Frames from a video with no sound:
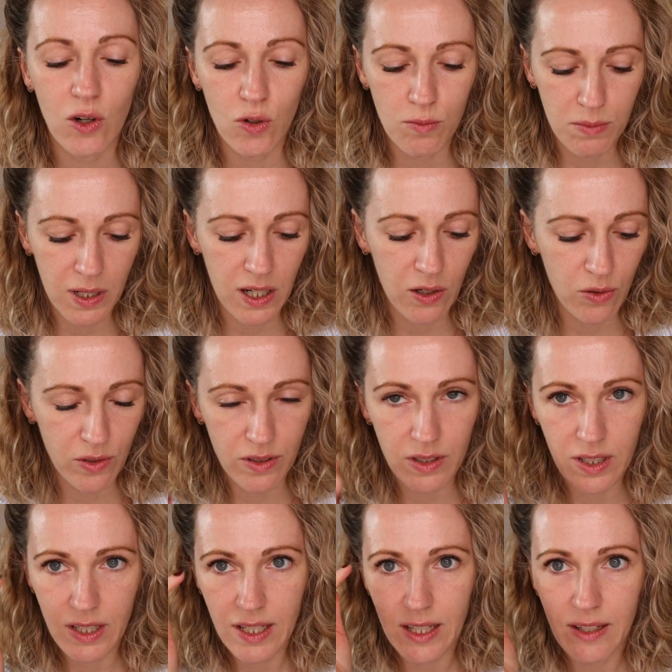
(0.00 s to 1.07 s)
Augenbrauen
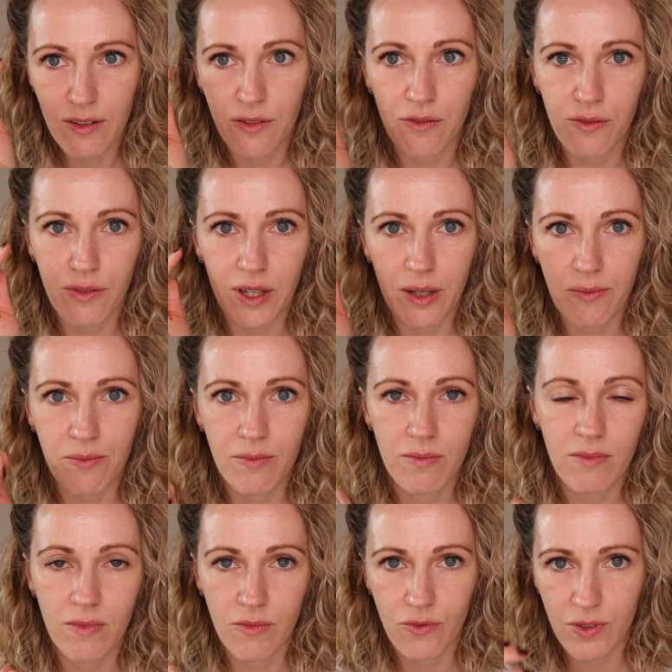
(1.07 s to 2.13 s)
ähm,
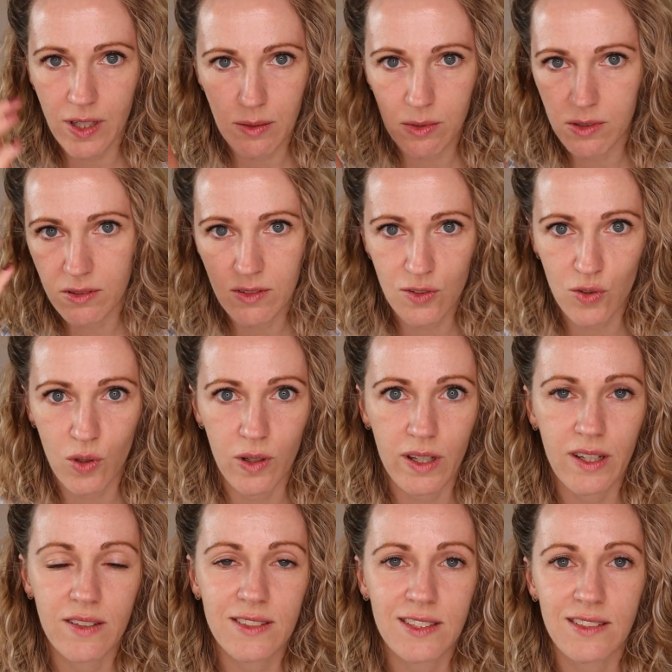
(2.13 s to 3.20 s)

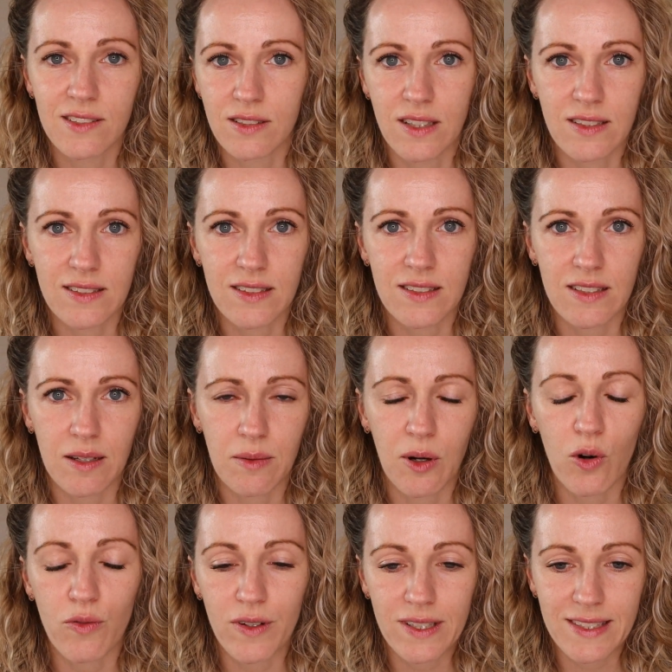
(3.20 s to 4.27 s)
Färbezeugs. Das ist aber
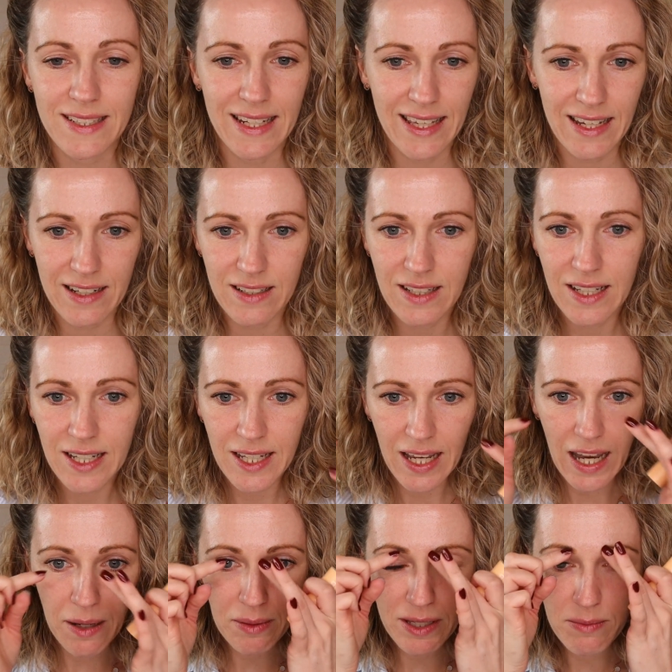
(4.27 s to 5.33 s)
auch fast leer.
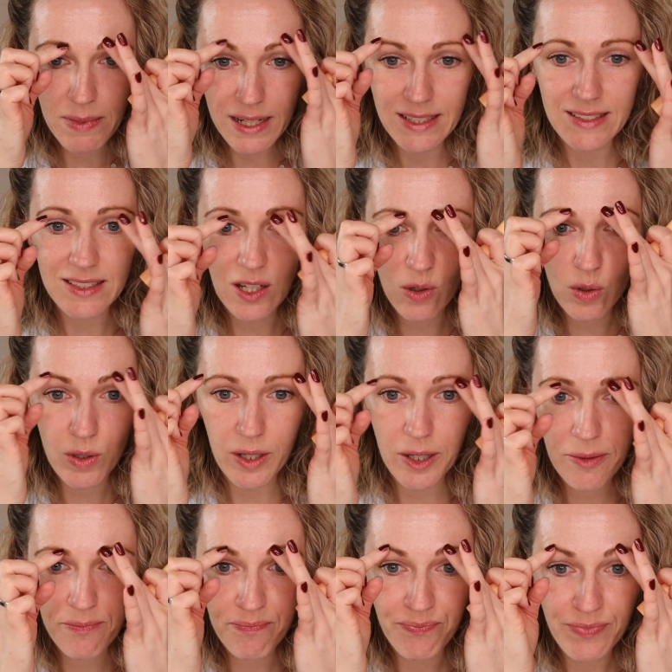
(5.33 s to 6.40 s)
Aber ich merke das auch,
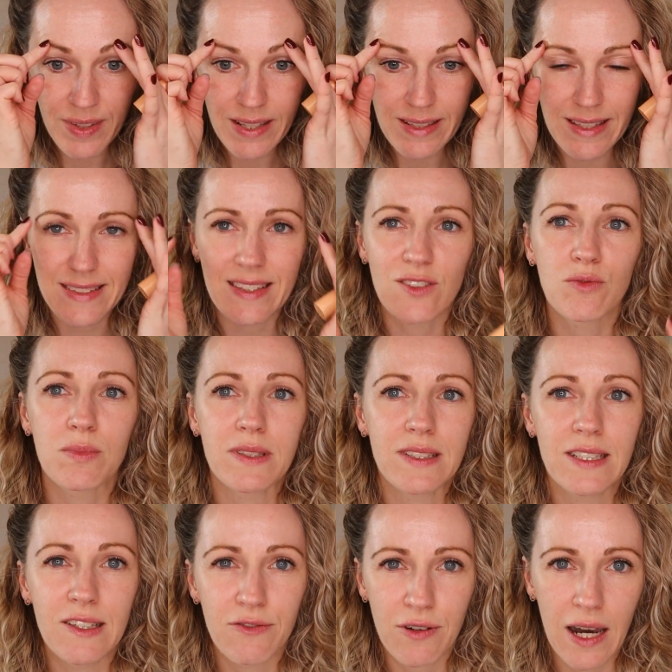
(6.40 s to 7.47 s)
ähm, dass da so ein
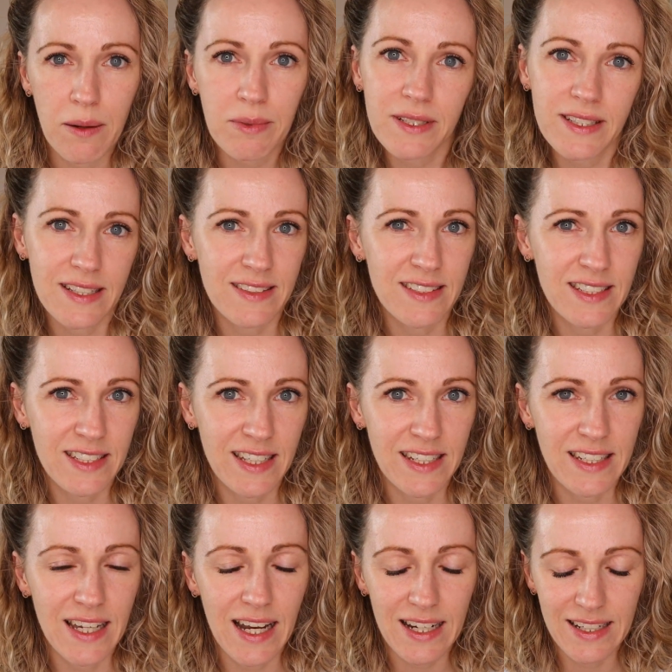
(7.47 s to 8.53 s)
bisschen die
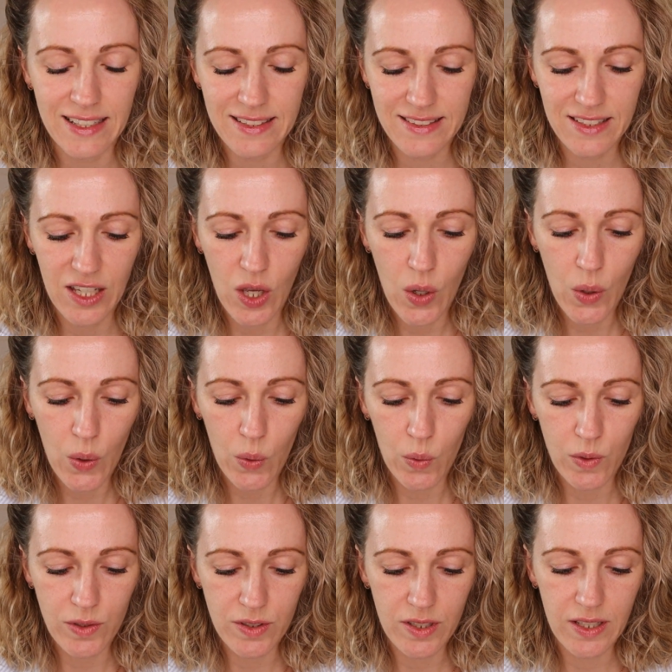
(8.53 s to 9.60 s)
Farbintensität nachlässt.
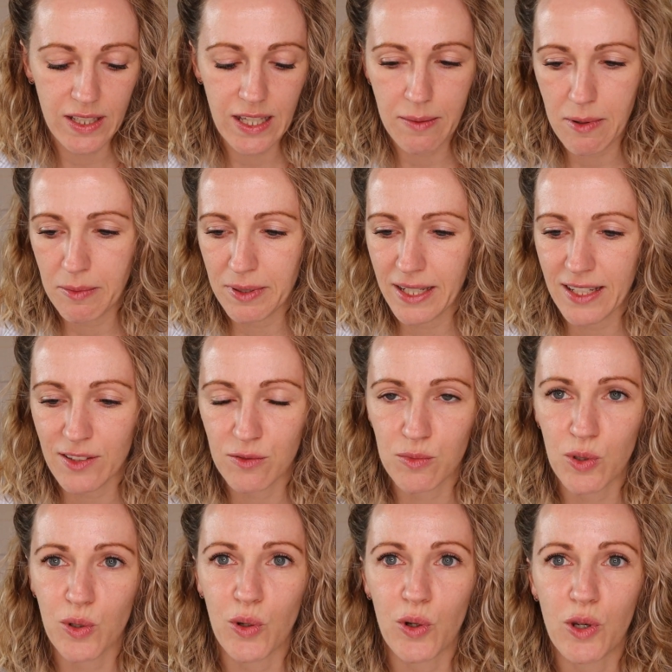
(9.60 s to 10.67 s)
Und ich habe aber ja zum
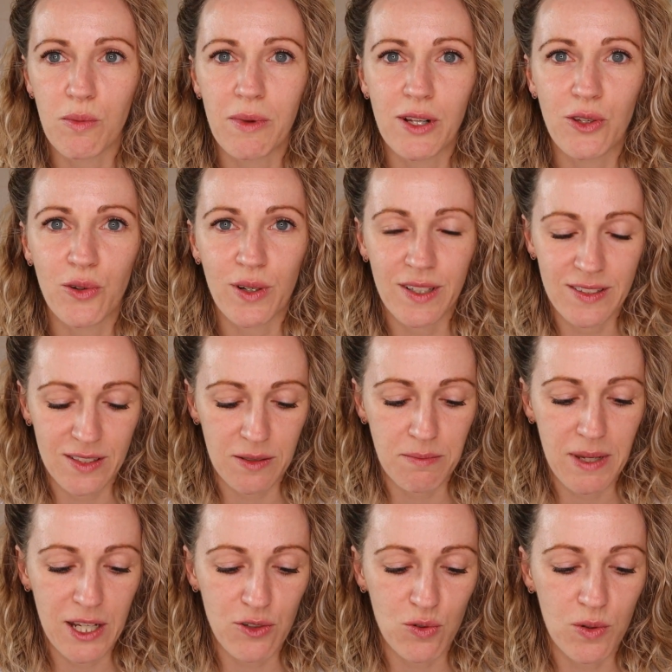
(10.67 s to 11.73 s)
Glück auch nochmal Neues in
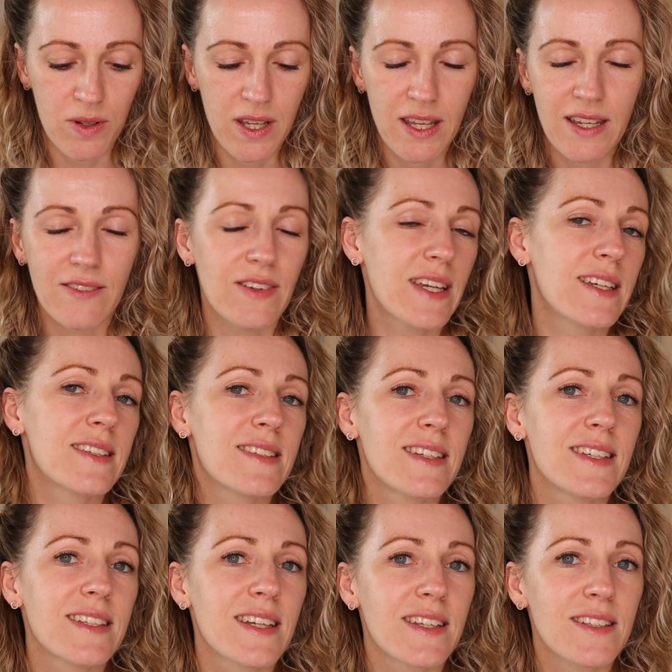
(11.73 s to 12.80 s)
petto, welches
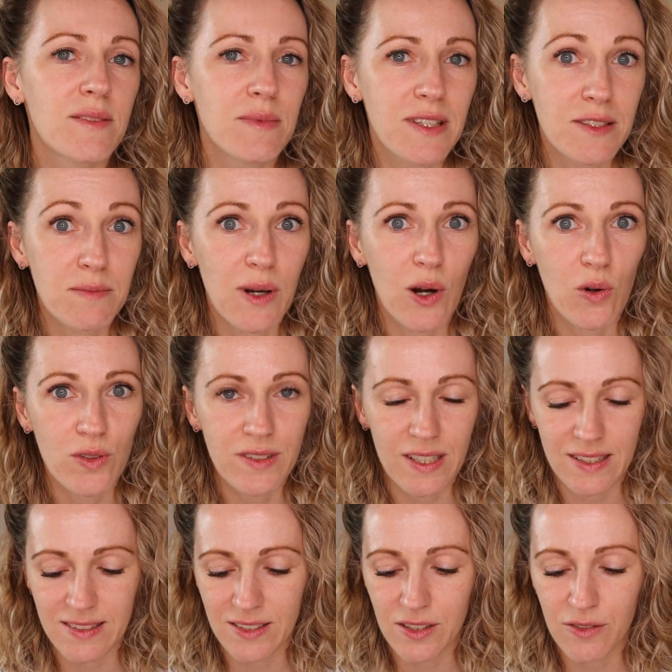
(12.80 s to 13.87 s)
ich dann demnächst mal
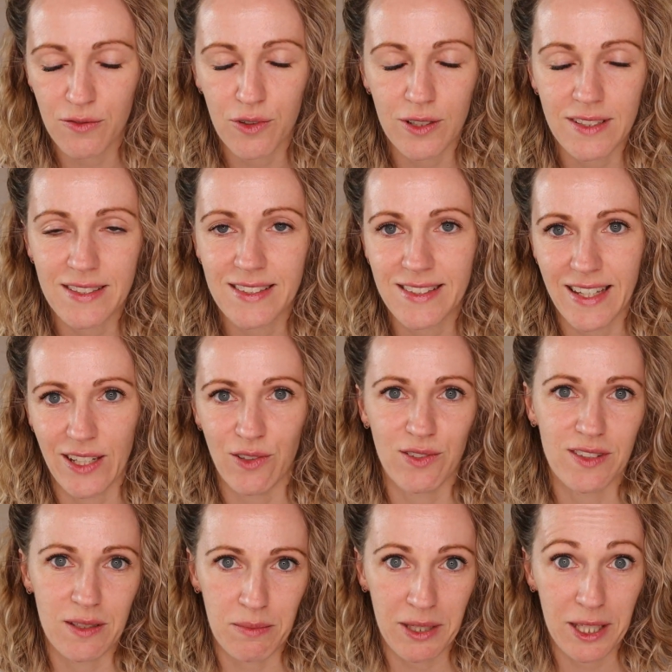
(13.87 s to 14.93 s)
austeste, von
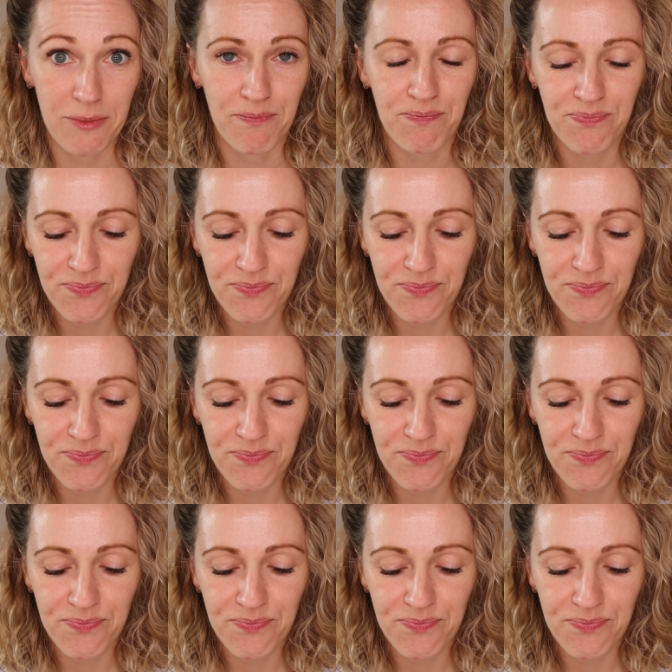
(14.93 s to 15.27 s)
Sayos nämlich.